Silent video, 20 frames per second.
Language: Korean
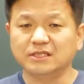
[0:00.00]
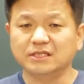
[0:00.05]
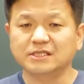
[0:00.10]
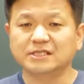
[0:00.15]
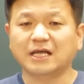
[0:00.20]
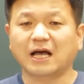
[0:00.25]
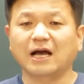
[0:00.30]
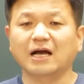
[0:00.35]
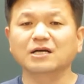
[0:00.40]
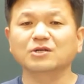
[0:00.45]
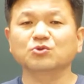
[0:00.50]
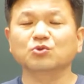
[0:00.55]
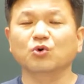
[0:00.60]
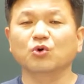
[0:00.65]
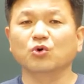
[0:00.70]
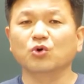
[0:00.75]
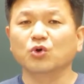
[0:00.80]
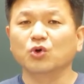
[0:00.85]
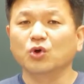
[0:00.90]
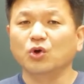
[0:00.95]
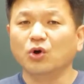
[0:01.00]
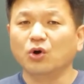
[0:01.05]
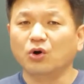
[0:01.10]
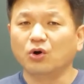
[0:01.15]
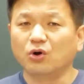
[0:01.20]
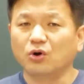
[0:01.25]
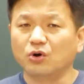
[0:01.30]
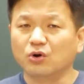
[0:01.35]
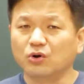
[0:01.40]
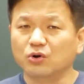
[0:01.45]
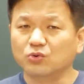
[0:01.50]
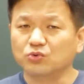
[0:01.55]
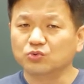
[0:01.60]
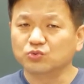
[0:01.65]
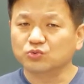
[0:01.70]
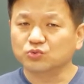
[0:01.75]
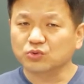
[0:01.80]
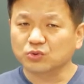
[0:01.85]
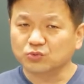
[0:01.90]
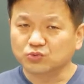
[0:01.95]
이상 또 어,
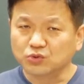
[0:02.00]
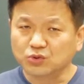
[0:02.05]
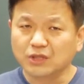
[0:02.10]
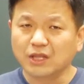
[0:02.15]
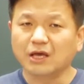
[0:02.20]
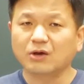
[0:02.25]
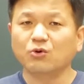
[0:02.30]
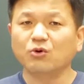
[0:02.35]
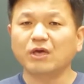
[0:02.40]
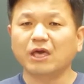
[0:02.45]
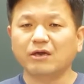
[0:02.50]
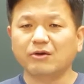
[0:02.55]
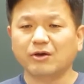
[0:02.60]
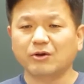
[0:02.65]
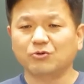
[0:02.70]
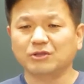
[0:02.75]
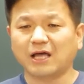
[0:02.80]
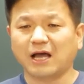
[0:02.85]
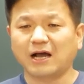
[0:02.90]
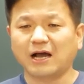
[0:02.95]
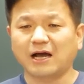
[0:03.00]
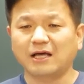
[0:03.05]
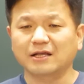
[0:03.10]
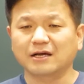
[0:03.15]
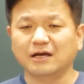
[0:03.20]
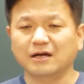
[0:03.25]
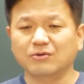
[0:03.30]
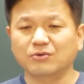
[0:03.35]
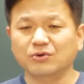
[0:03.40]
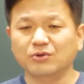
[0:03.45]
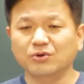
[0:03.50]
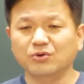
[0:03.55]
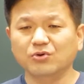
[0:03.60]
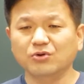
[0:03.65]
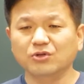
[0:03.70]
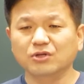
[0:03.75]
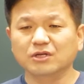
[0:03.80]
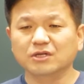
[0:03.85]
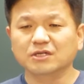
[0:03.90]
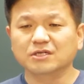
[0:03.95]
국내고 해외고 다
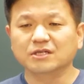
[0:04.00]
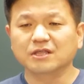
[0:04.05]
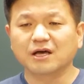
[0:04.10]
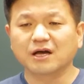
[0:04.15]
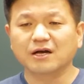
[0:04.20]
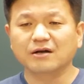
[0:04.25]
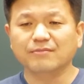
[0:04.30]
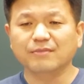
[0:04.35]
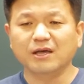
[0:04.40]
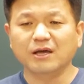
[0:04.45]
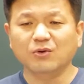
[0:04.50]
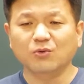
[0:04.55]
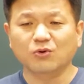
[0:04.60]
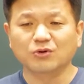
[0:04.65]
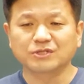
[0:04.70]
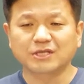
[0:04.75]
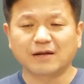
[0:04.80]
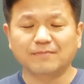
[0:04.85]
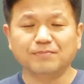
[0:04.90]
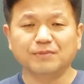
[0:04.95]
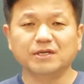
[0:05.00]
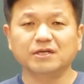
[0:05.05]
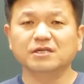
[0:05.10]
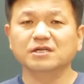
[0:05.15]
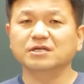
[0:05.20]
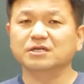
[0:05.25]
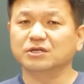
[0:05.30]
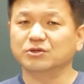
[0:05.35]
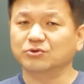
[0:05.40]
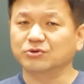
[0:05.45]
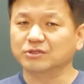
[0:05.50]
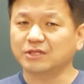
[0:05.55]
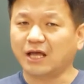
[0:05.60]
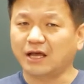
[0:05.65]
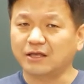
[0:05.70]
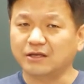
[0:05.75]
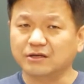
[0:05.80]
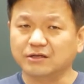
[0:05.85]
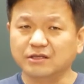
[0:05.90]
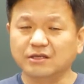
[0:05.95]
가능하고요. 그 다음에 고3들 그리고
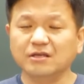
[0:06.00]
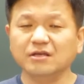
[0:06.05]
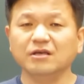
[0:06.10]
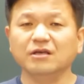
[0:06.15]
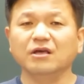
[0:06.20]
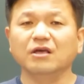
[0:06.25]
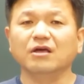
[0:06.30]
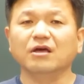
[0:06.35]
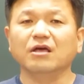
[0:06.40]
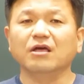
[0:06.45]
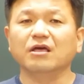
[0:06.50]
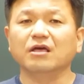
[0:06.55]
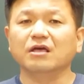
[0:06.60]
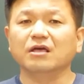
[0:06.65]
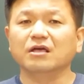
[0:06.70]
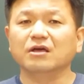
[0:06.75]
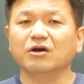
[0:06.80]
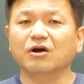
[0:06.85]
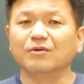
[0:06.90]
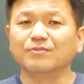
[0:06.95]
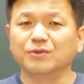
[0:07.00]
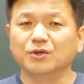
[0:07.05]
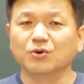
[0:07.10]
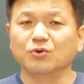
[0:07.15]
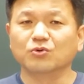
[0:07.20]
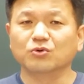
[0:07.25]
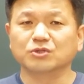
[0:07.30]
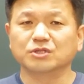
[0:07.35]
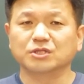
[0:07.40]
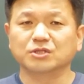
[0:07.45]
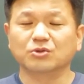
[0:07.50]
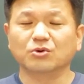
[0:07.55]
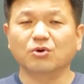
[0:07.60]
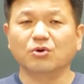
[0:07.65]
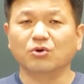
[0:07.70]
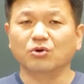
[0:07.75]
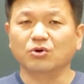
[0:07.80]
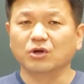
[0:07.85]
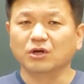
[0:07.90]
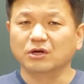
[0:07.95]
당연히 에,
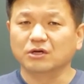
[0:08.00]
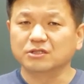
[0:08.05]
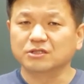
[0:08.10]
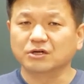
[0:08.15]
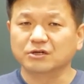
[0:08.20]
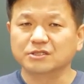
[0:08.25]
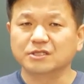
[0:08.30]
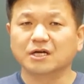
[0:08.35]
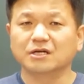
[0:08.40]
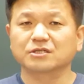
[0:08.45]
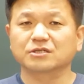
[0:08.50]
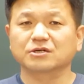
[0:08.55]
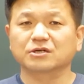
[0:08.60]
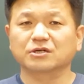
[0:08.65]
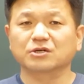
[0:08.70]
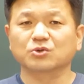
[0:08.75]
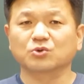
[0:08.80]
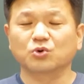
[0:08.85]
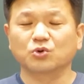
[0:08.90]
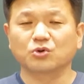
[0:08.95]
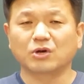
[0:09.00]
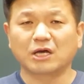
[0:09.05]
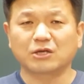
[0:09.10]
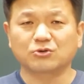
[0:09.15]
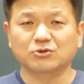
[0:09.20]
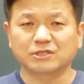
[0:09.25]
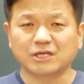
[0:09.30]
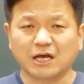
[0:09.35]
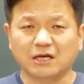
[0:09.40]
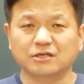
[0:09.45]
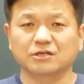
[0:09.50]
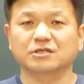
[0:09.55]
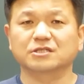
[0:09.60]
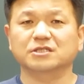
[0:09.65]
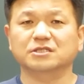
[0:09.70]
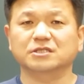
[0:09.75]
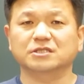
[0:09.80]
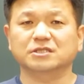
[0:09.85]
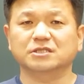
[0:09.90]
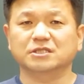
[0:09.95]
검정고시도 정상적인 고등학교
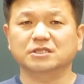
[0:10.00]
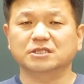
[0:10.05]
자격